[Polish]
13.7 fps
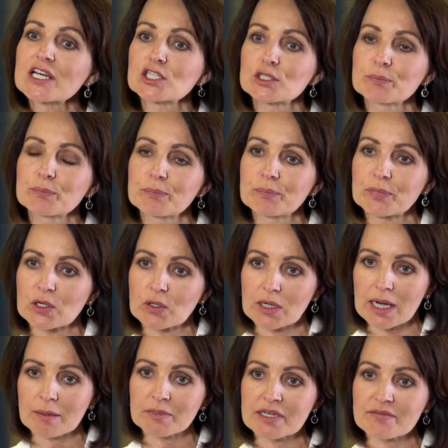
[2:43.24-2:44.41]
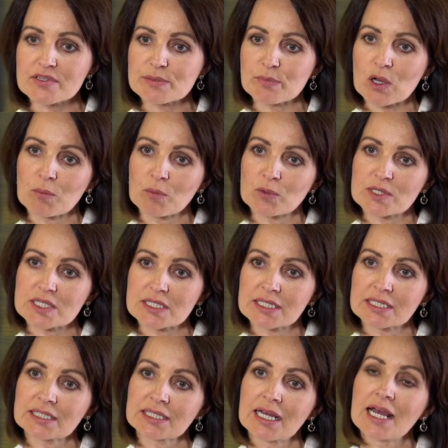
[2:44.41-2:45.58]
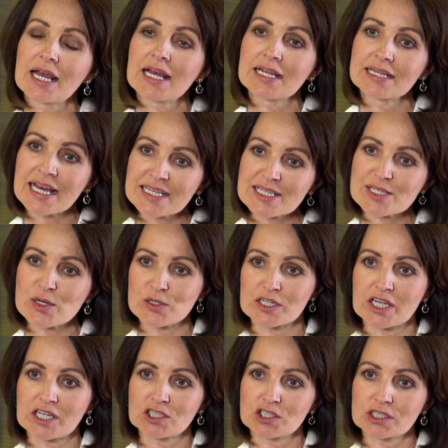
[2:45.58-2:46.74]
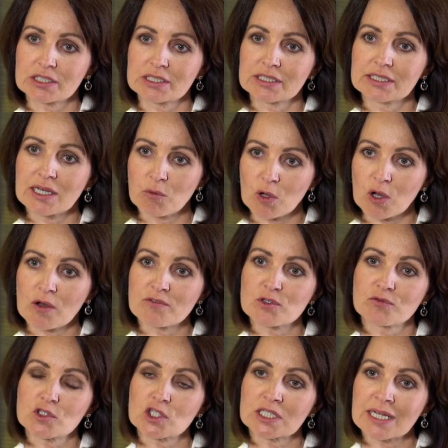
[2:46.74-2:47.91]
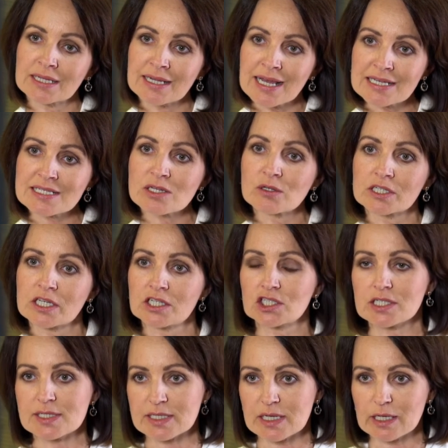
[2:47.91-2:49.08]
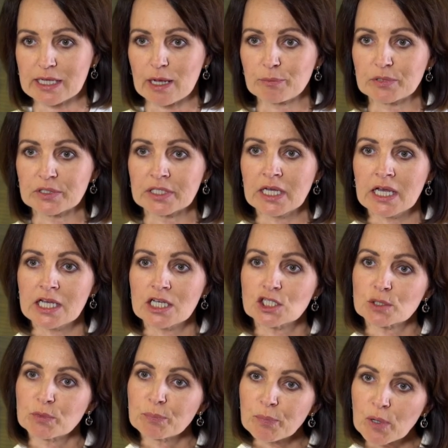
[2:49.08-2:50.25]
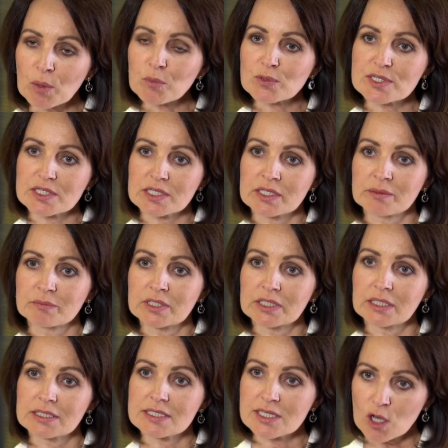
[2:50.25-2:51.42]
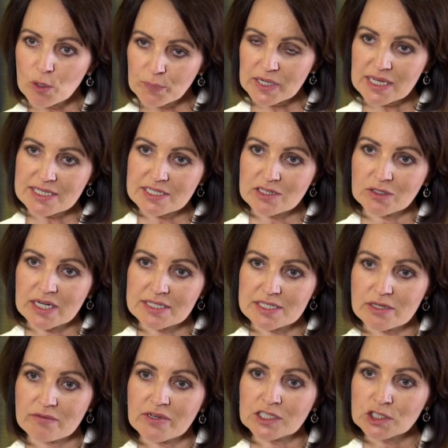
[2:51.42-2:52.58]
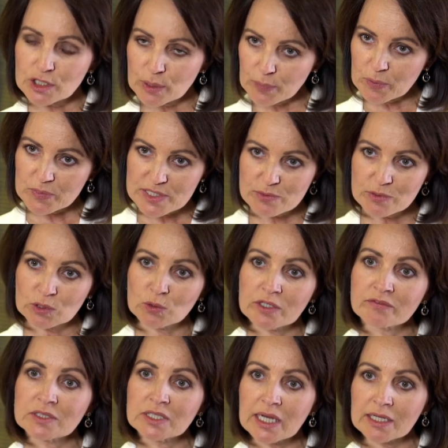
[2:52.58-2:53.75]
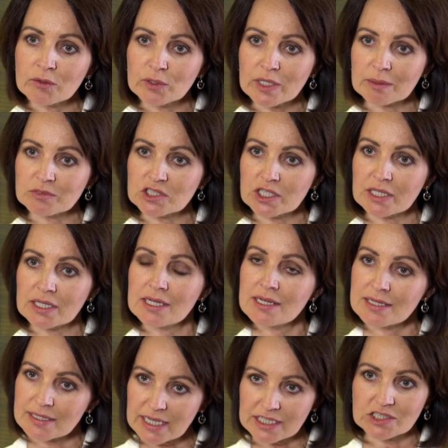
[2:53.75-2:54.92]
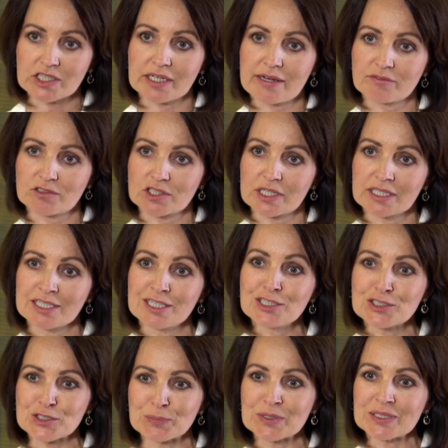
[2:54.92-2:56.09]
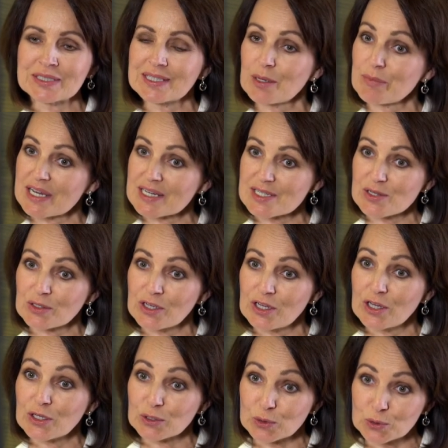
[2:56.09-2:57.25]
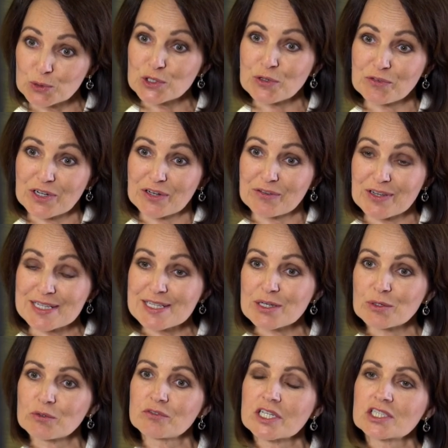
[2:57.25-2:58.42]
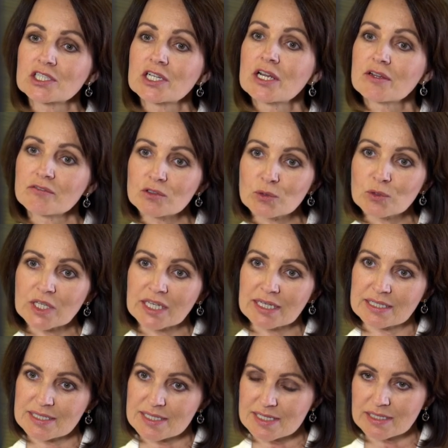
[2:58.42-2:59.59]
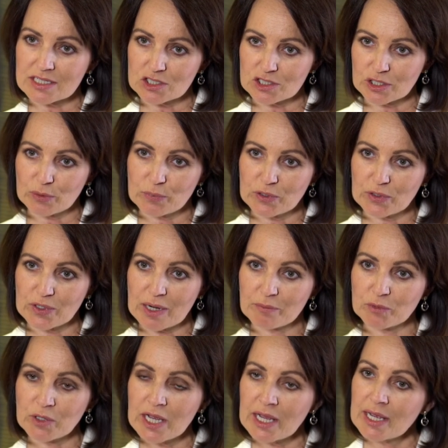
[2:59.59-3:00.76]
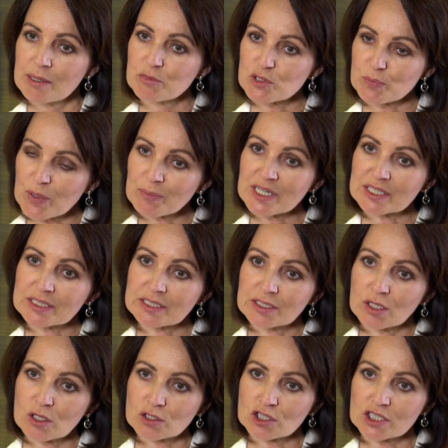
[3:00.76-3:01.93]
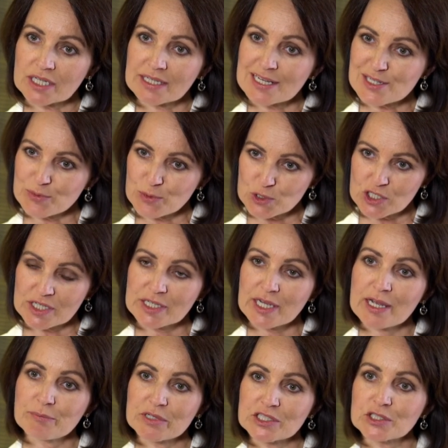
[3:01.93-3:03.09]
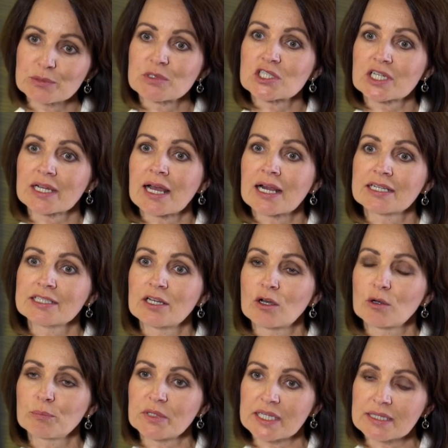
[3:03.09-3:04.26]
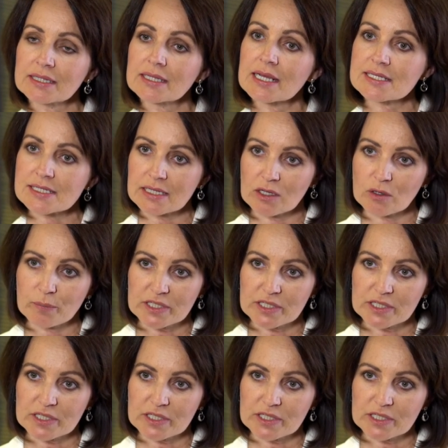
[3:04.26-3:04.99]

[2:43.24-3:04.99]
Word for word: w naszym programie wspomóc tych najzdolniejszych naukowców, czy te najzdolniejsze startupy, żeby pomóc im zoperacjonalizować te pomysły, które wydają nam się najciekawsze. I liczymy na bardzo dużą frekwencję również drugiej edycji naszego programu. Przypomnę tylko, że na zgłoszenia będziemy czekali do 15